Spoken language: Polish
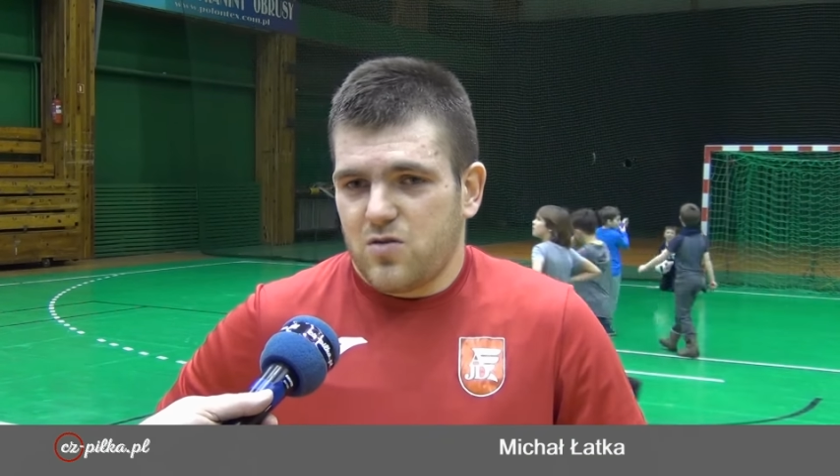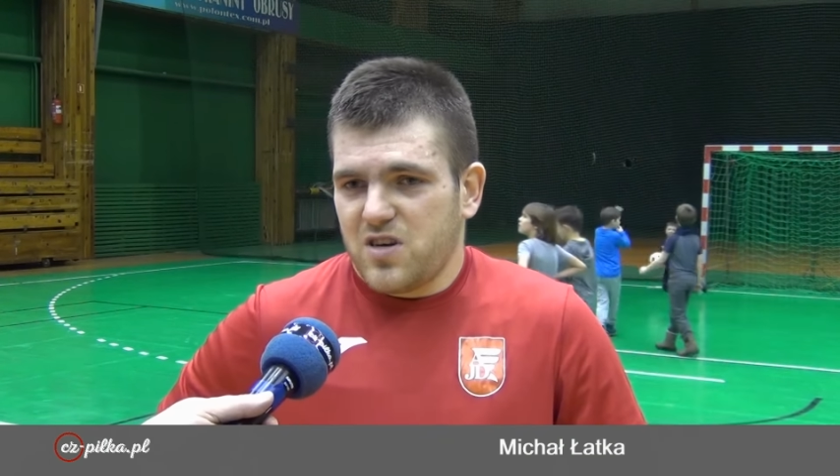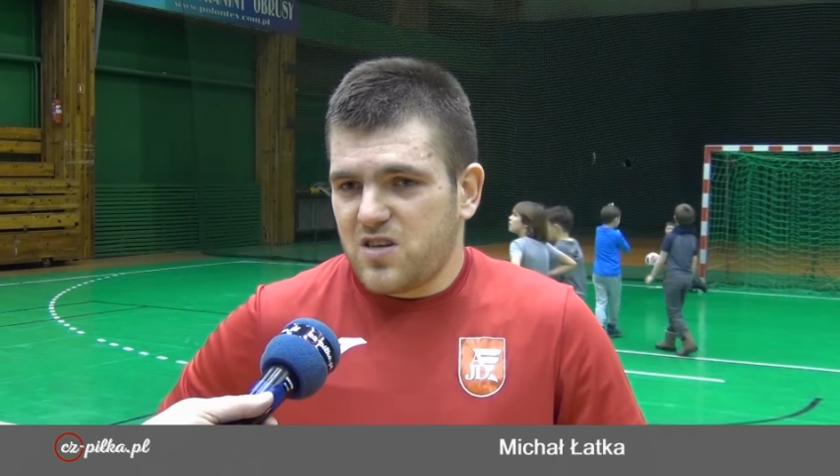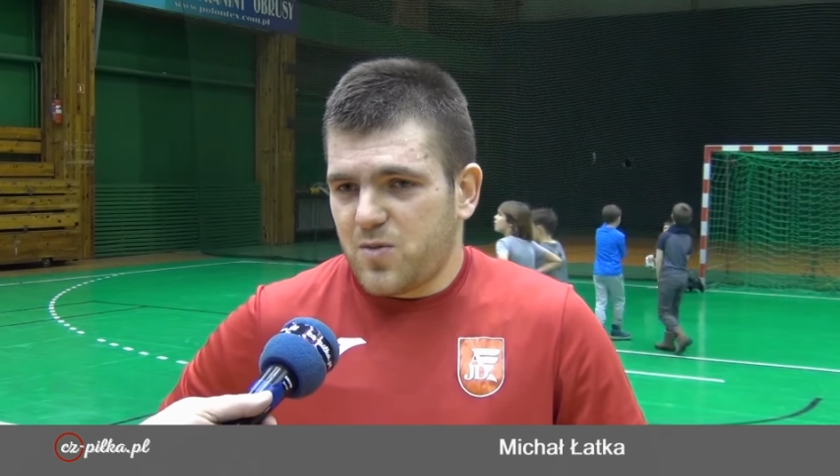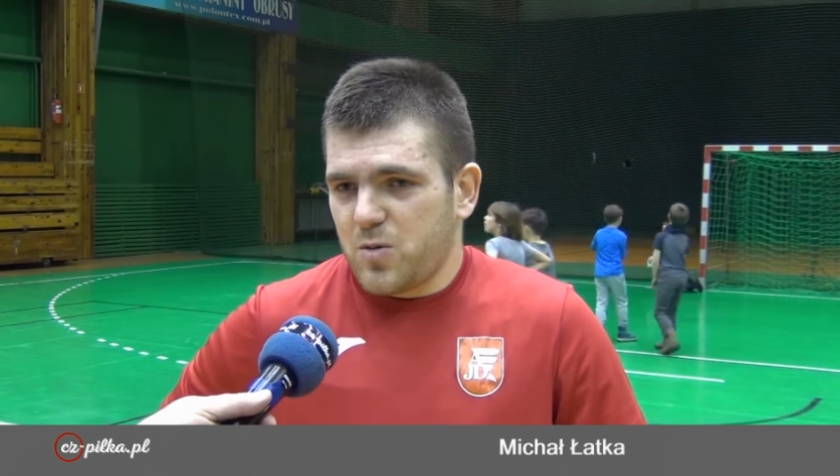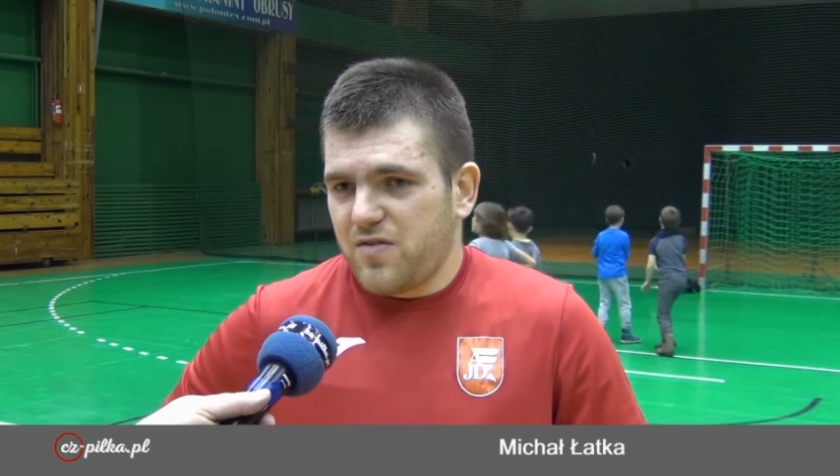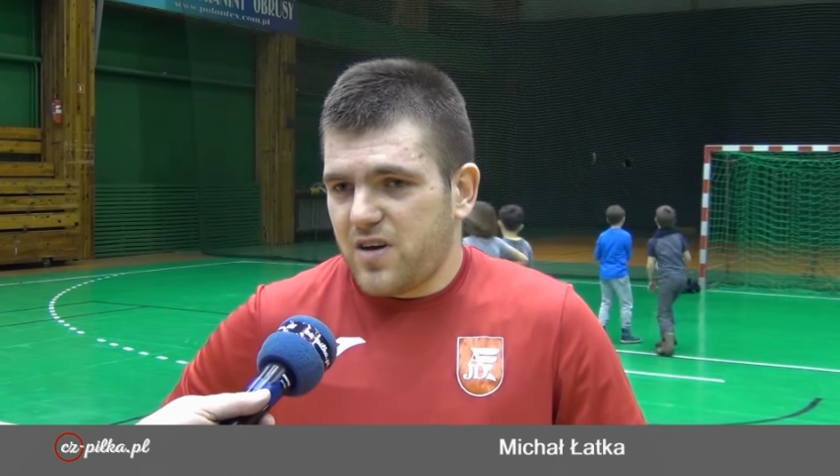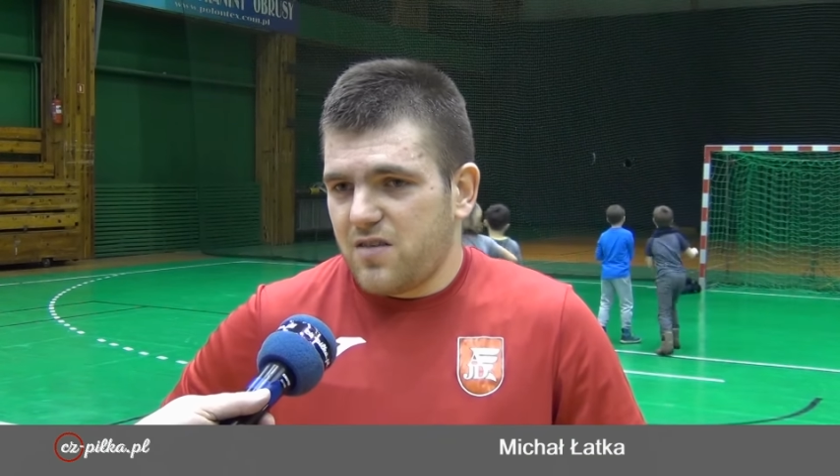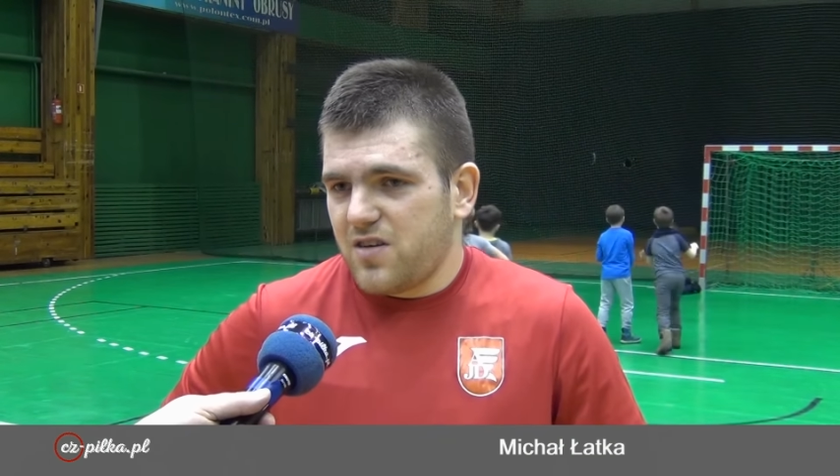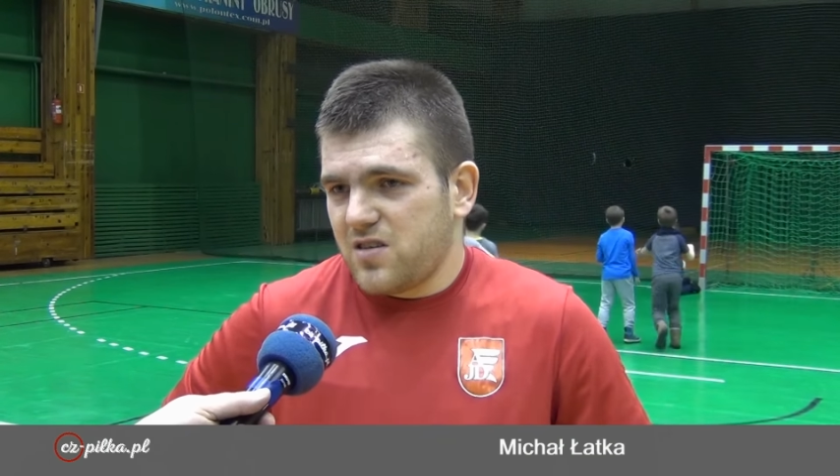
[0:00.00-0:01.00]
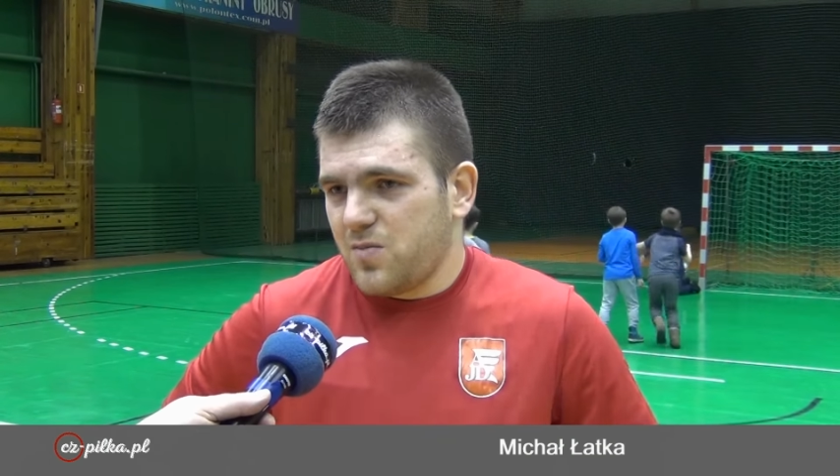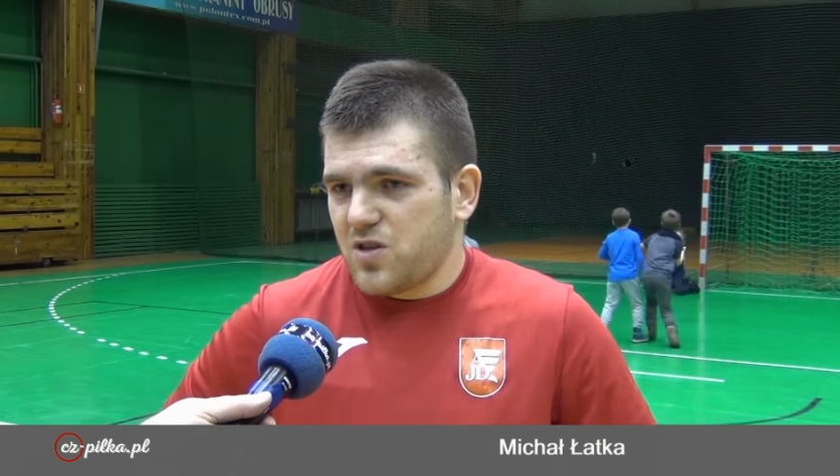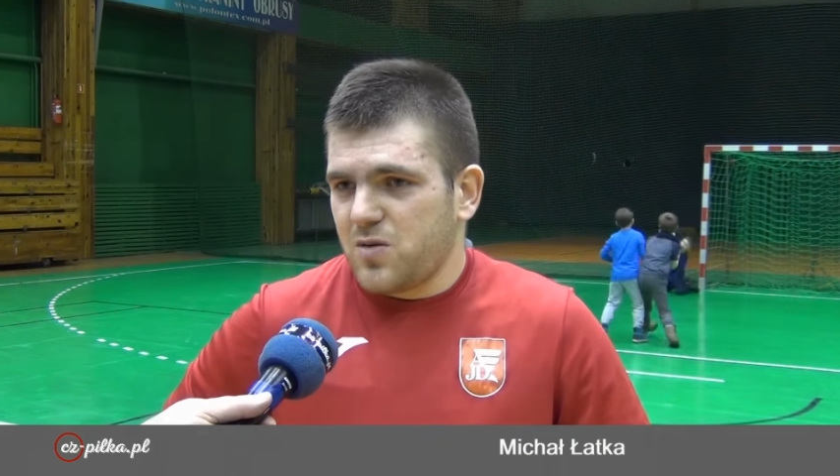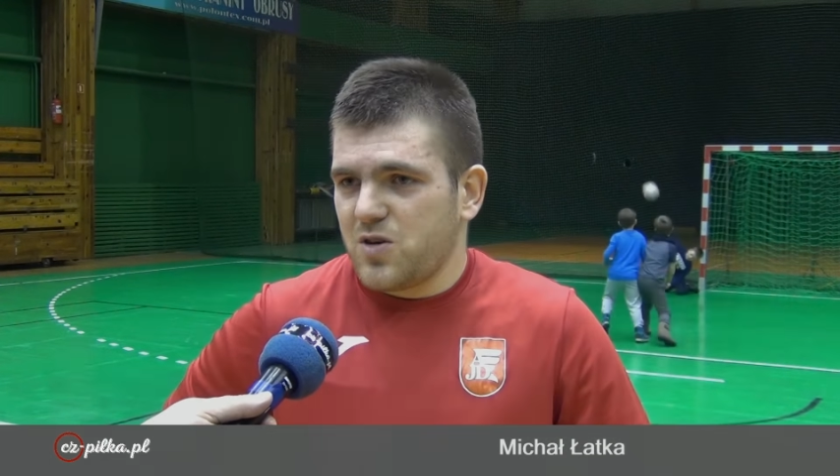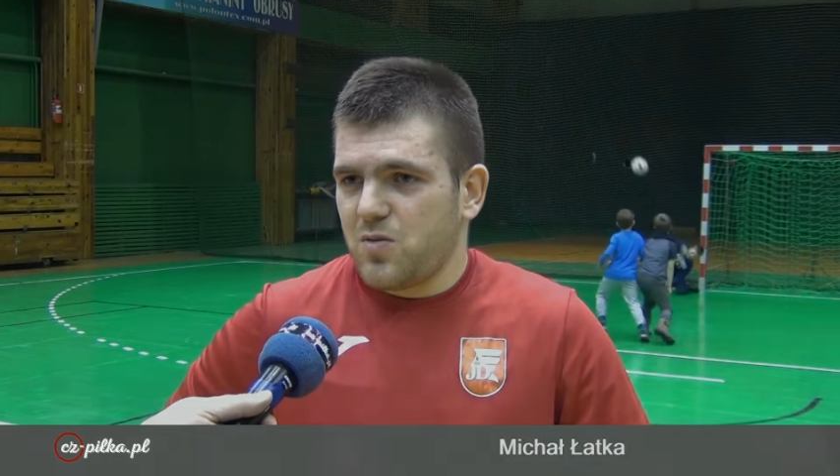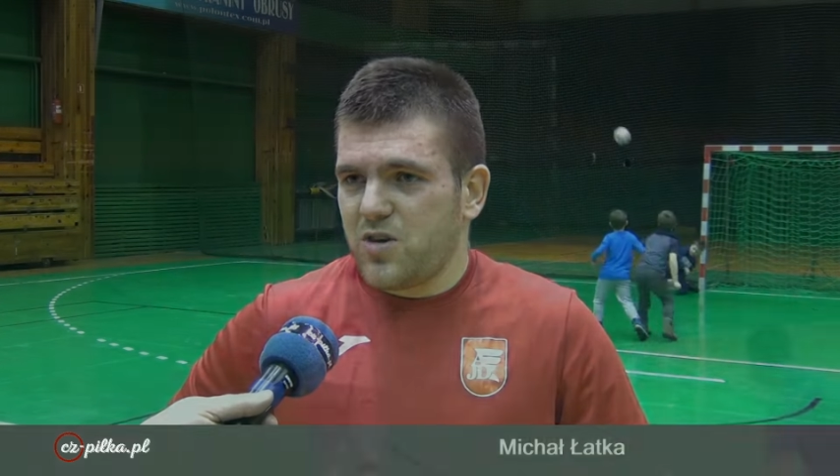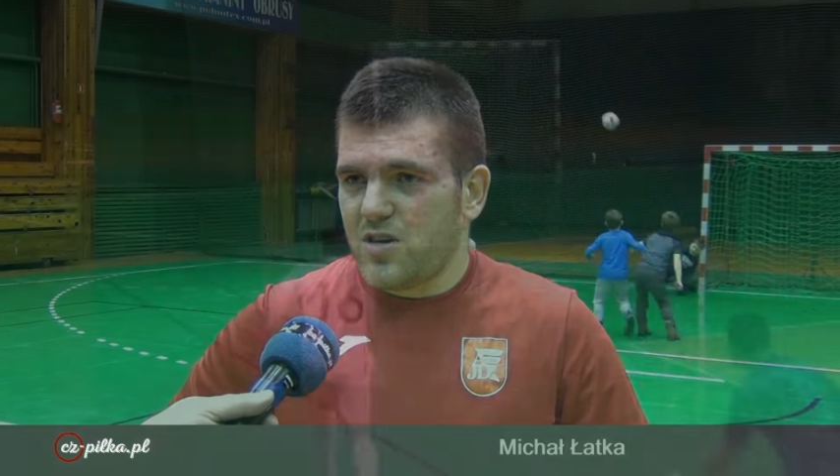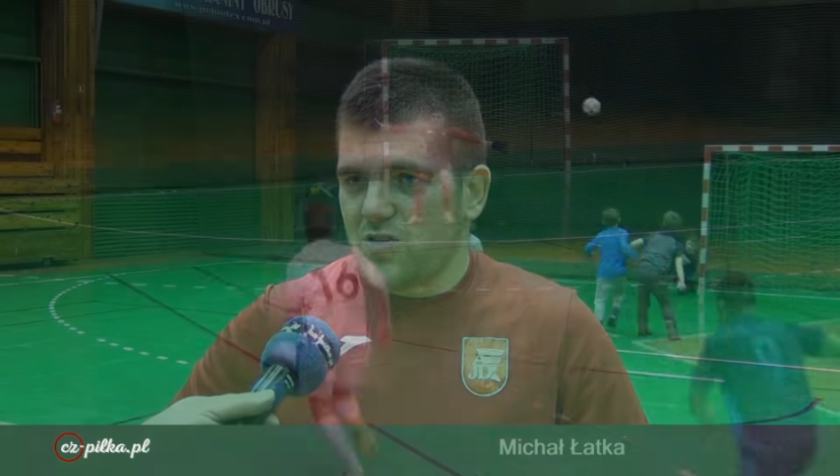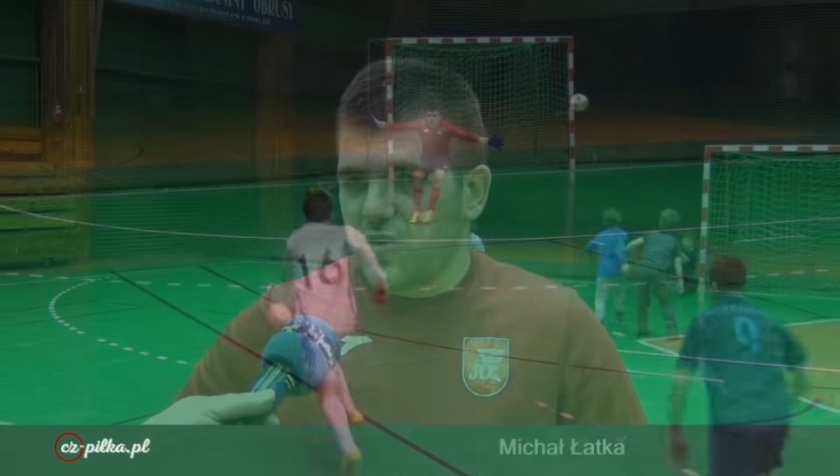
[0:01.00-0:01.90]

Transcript: miejsca premiowane awansem, potem będziemy myśleć,